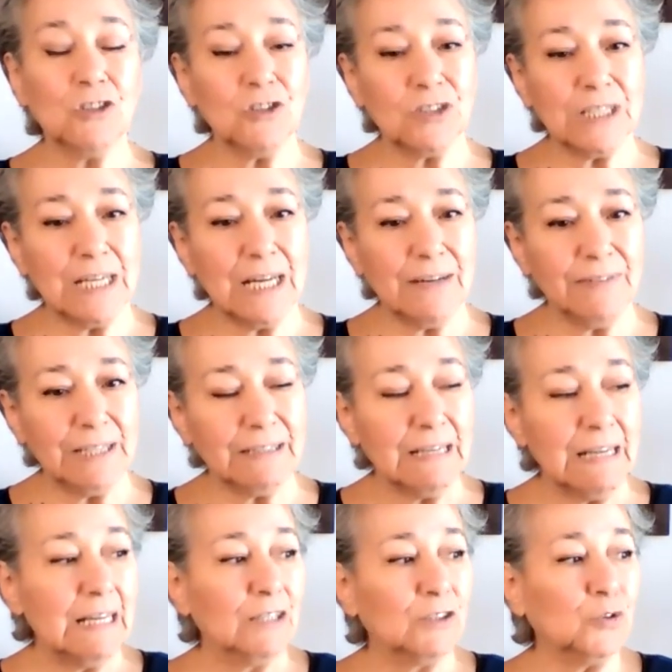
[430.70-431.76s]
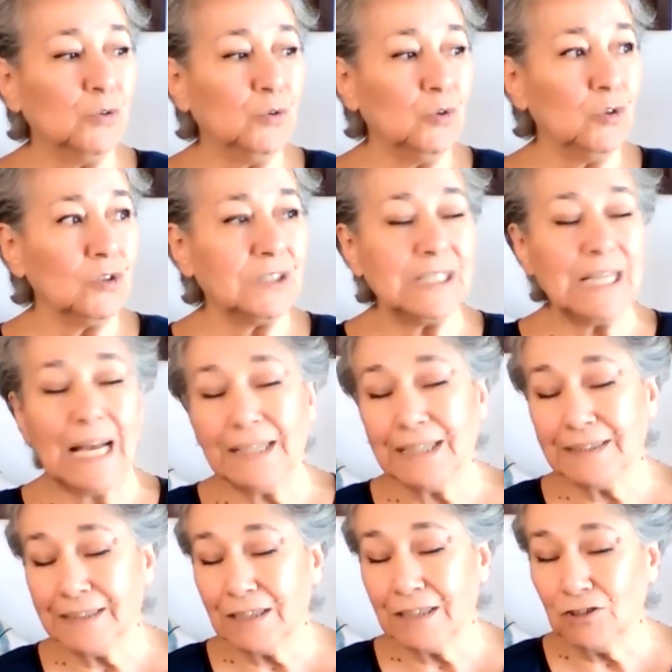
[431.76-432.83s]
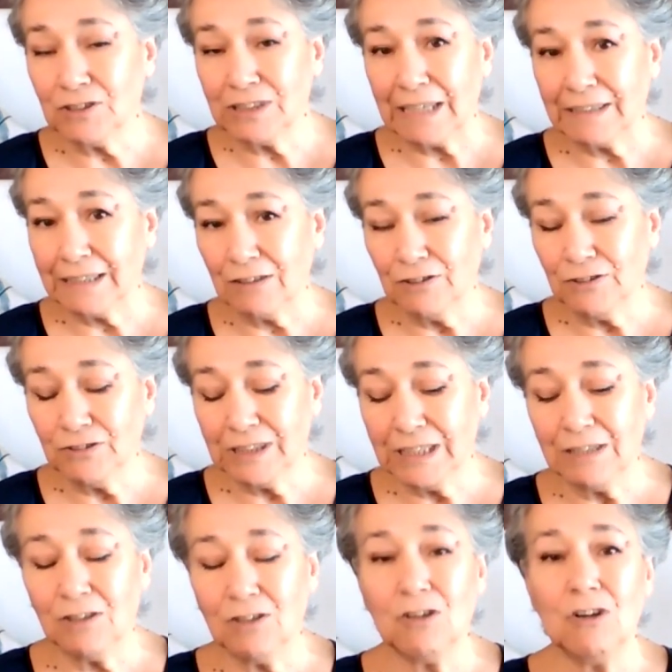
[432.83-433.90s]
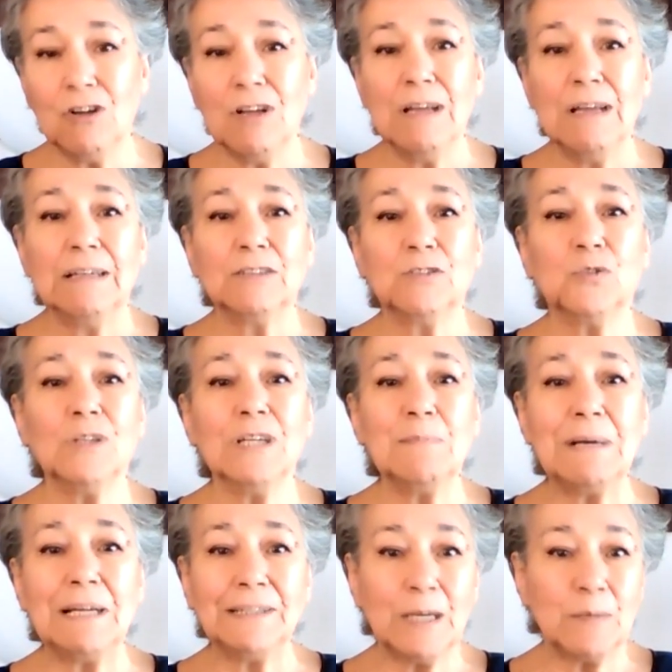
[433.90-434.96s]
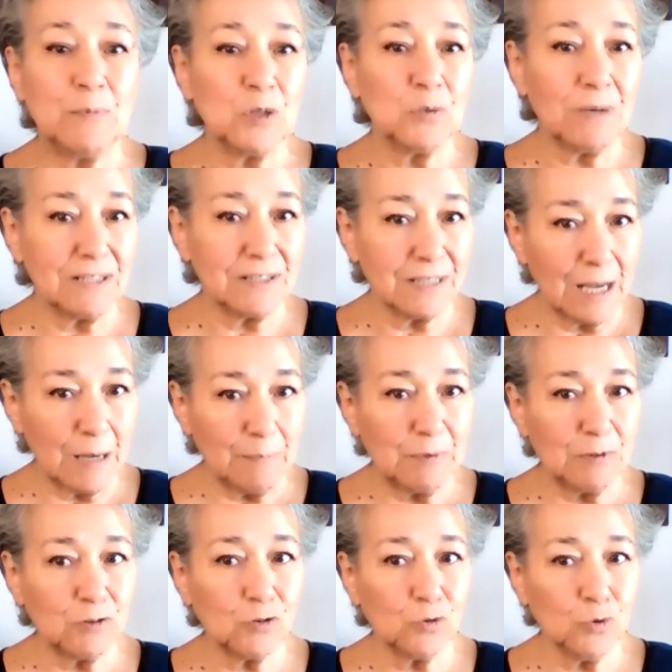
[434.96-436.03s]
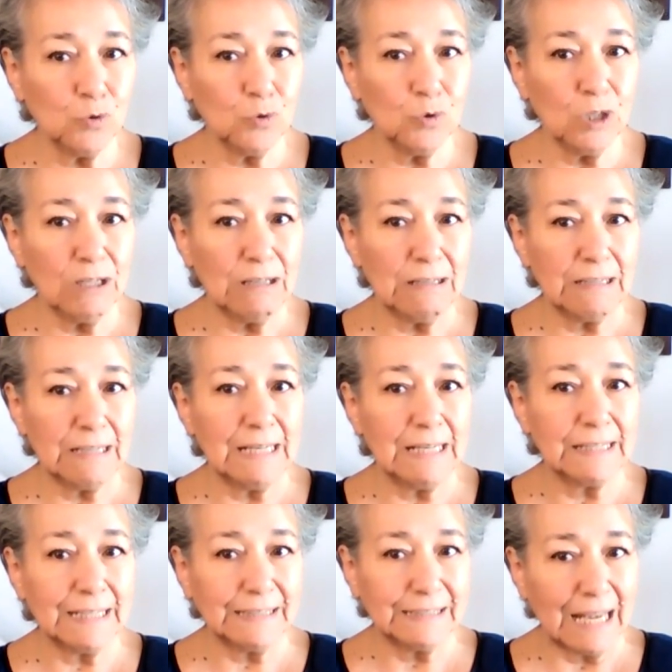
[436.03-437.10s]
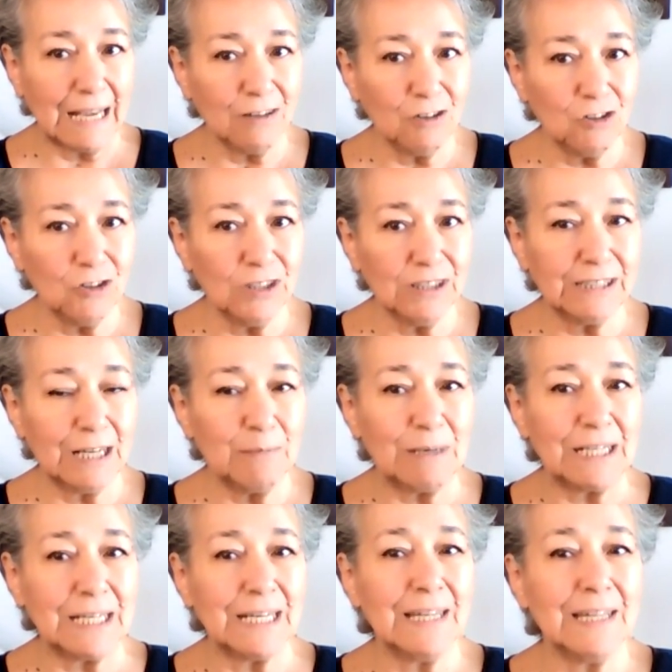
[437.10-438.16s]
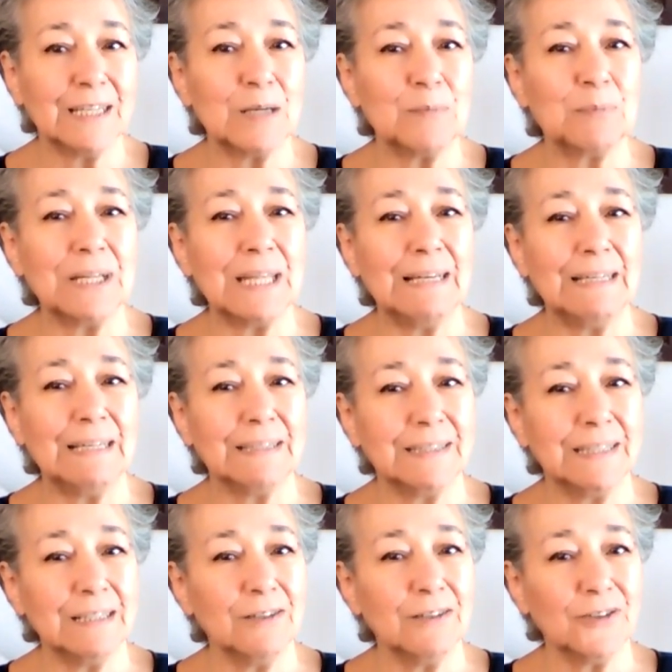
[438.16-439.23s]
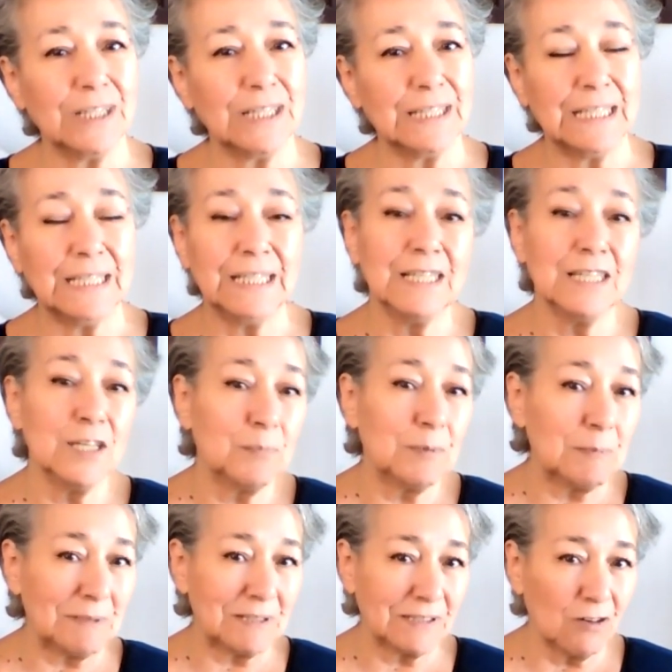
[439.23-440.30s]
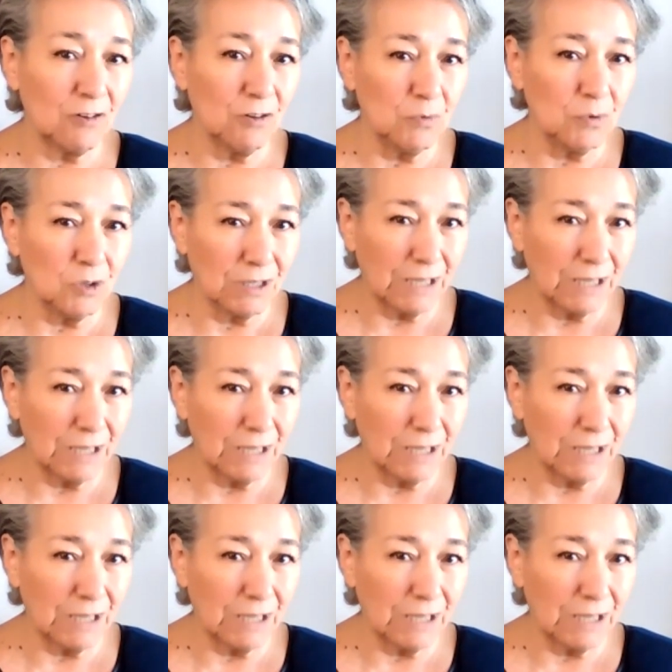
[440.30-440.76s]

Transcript: entonces, a ver, tú, si alguien se contacta contigo, tú le mandas por WhatsApp su, el, el, catálogo de tal manera de que pueda elegir lo que quiere y después pasarlo a